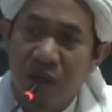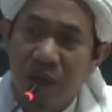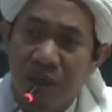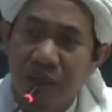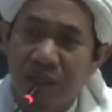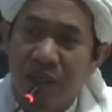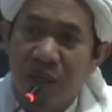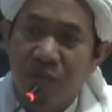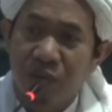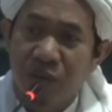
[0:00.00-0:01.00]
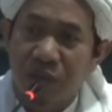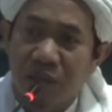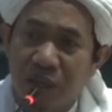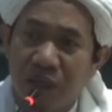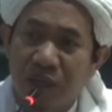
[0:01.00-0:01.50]
Ah, ketika punya
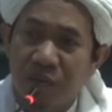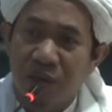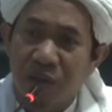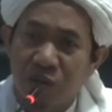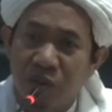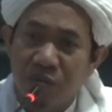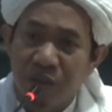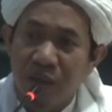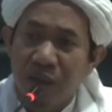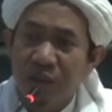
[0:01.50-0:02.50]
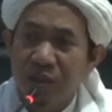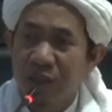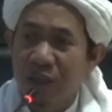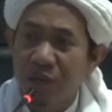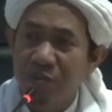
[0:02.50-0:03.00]
salah kepada suami,
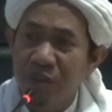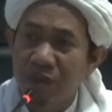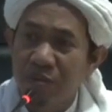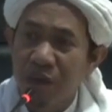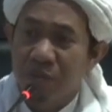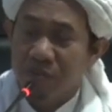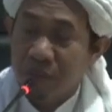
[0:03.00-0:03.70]
segera minta maaf.